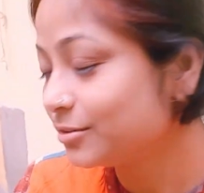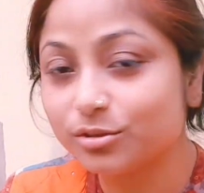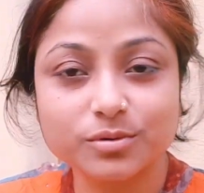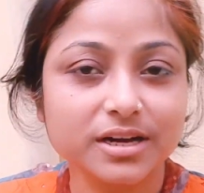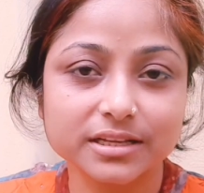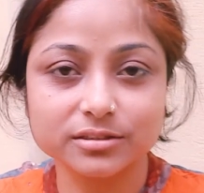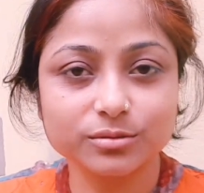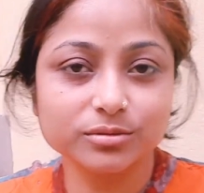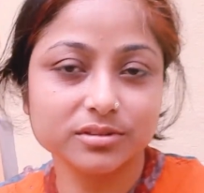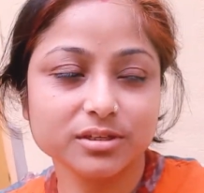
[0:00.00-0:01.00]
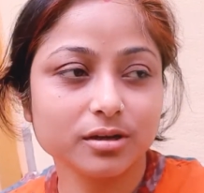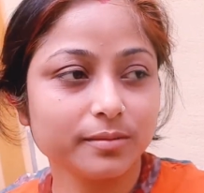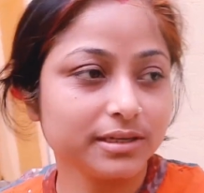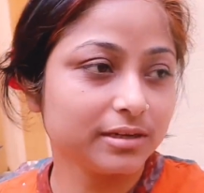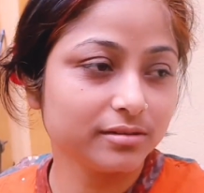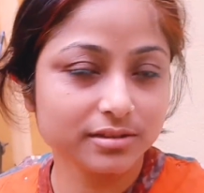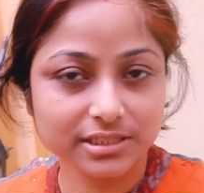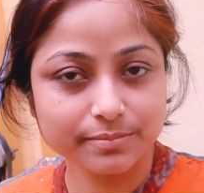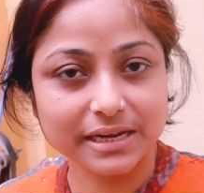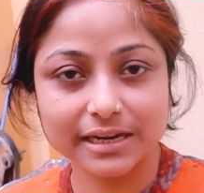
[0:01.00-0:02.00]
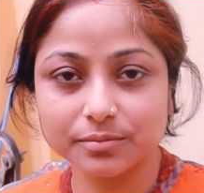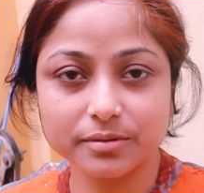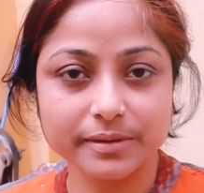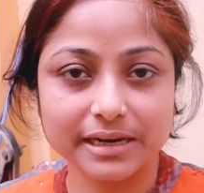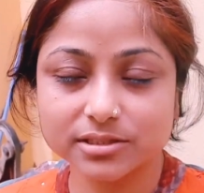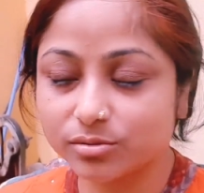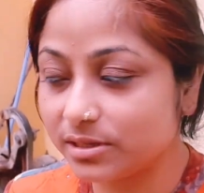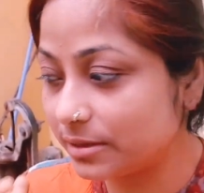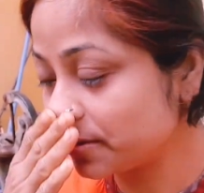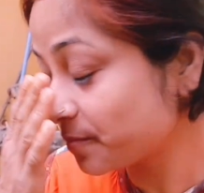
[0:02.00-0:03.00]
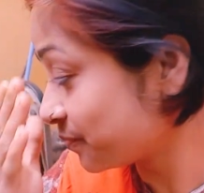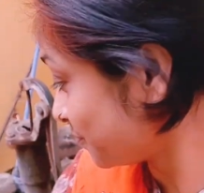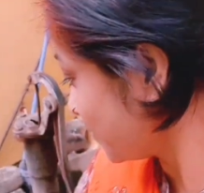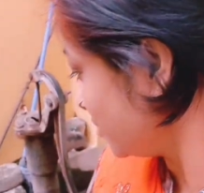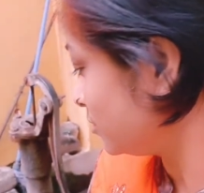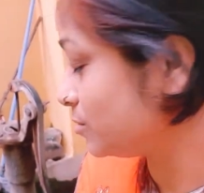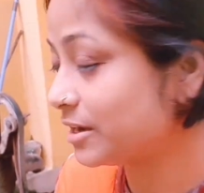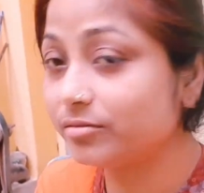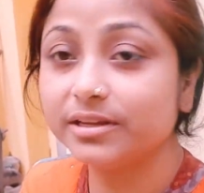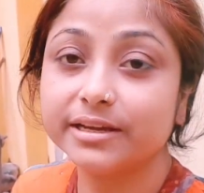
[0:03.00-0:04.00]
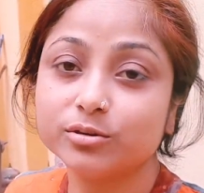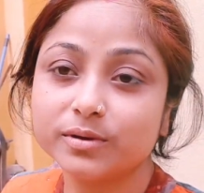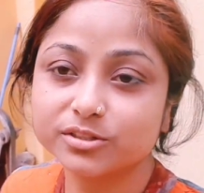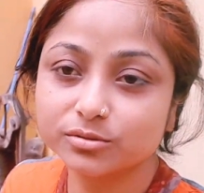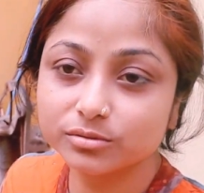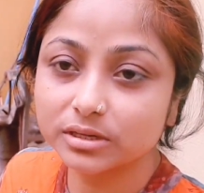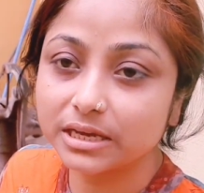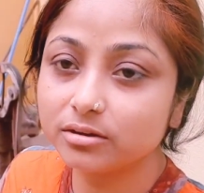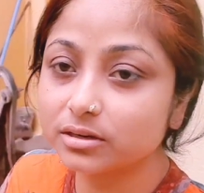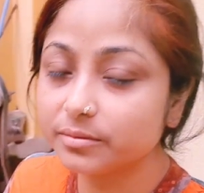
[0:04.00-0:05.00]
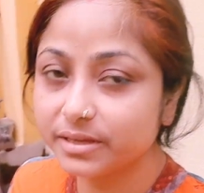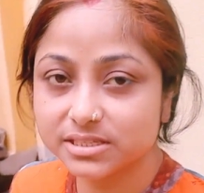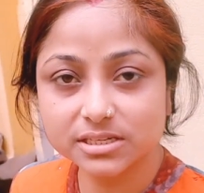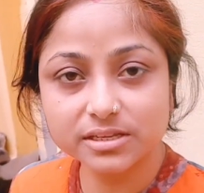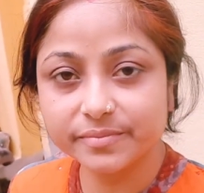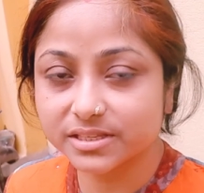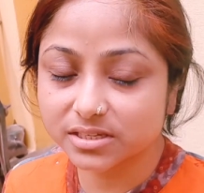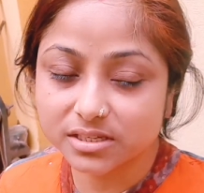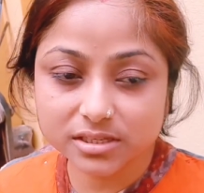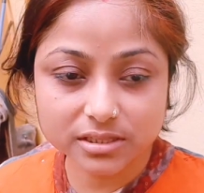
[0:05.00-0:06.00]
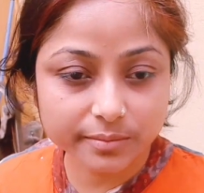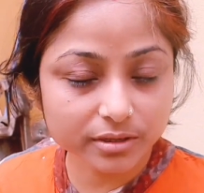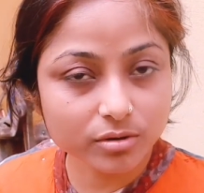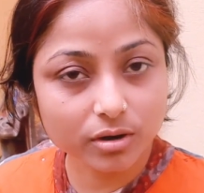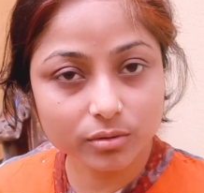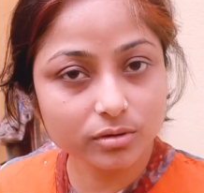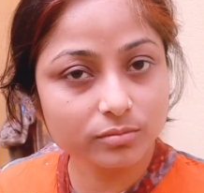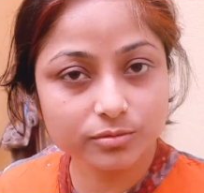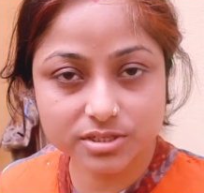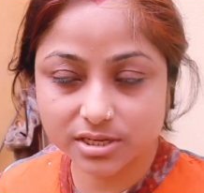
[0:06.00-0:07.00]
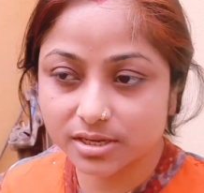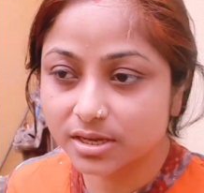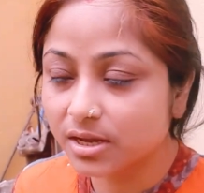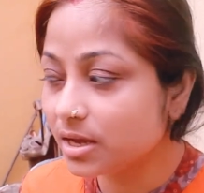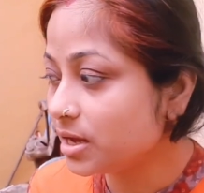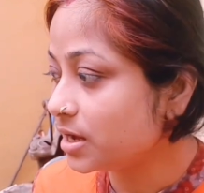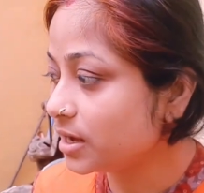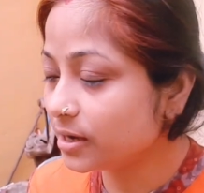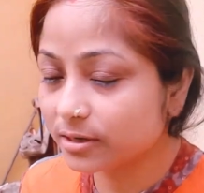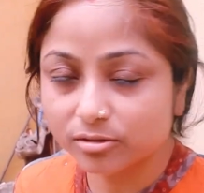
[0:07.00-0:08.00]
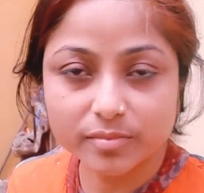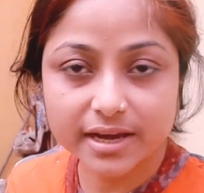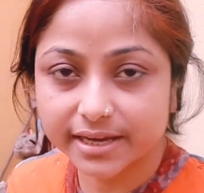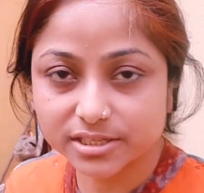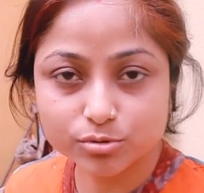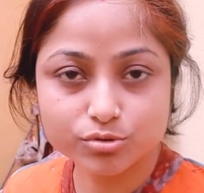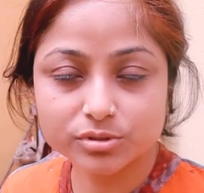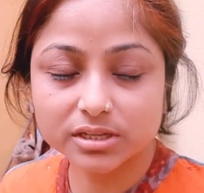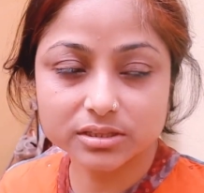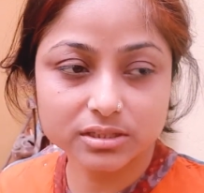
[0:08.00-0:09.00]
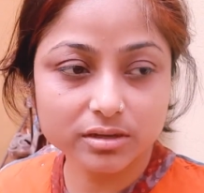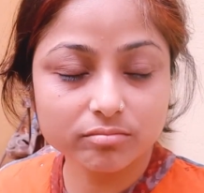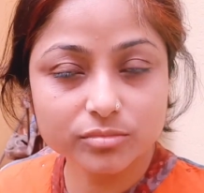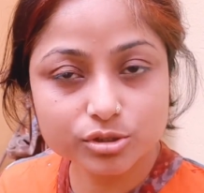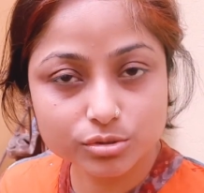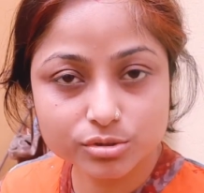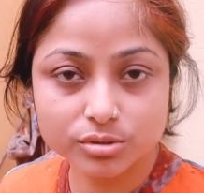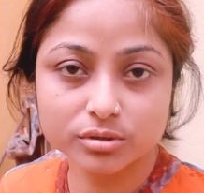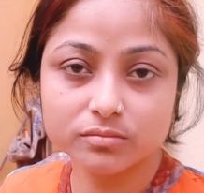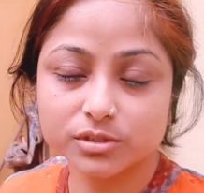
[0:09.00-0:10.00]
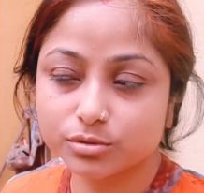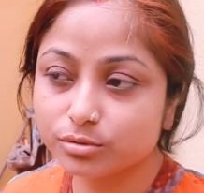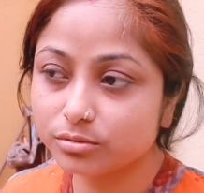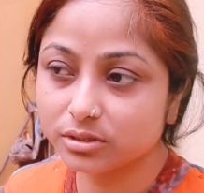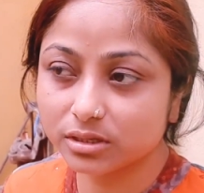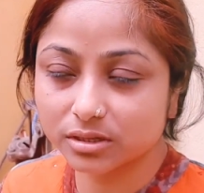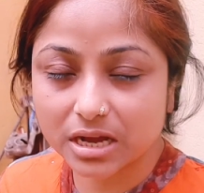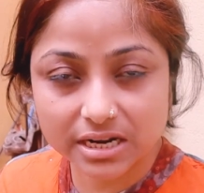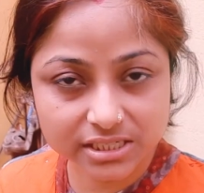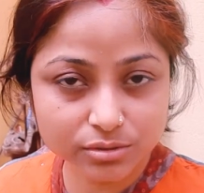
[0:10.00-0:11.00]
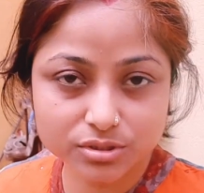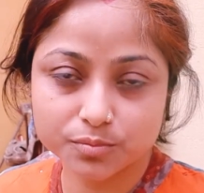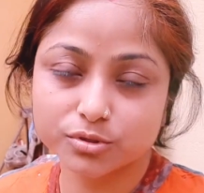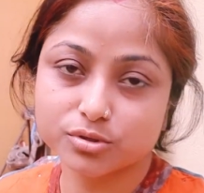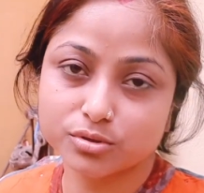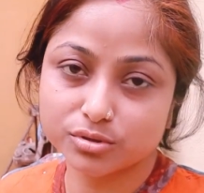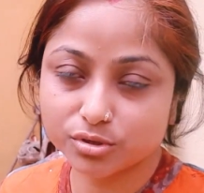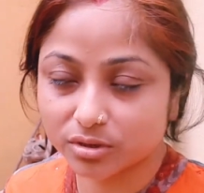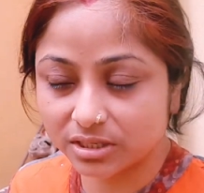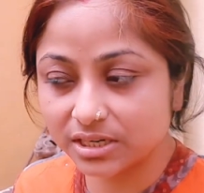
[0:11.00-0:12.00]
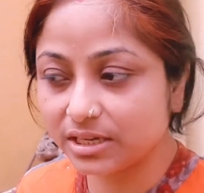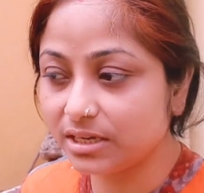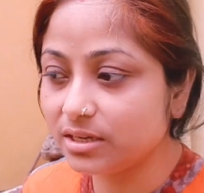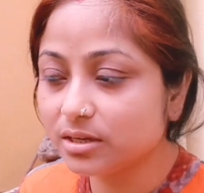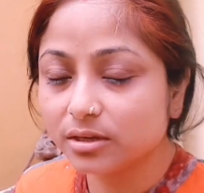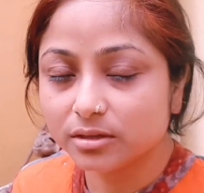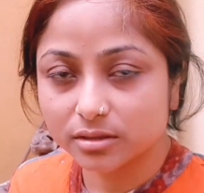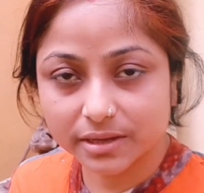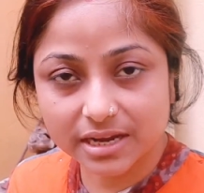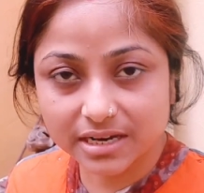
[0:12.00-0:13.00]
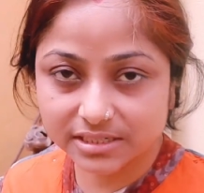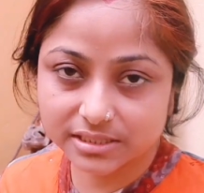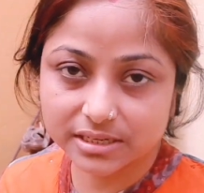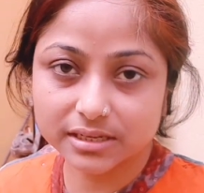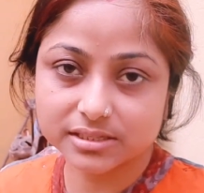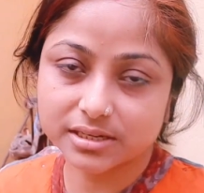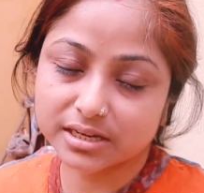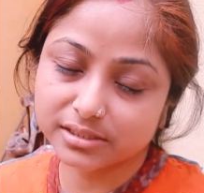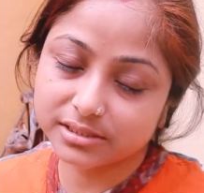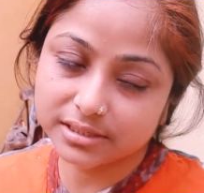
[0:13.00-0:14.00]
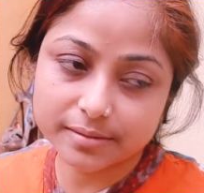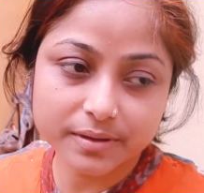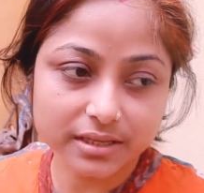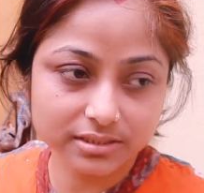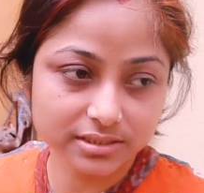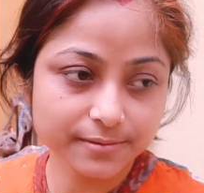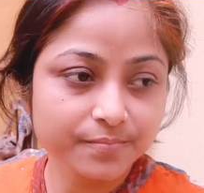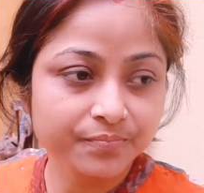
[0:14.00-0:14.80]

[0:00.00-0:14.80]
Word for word: তবু কাজ তো করতেই হবে নাহলে তো সেই বেলার পর বেলা চলে যাবে তো এখন এঁঠো বাসন এই কটা মেজে নিই মেজে নিয়ে তারপরে ঘরগুলো মুছি তো মা গেছে ওষুধ আনতে মিষ্টুর জন্য মিষ্টুর কাশি হচ্ছে প্রচন্ড জ্বরটা নেই তবে কাশিটা আছে কাশি সিরাপ খাচ্ছে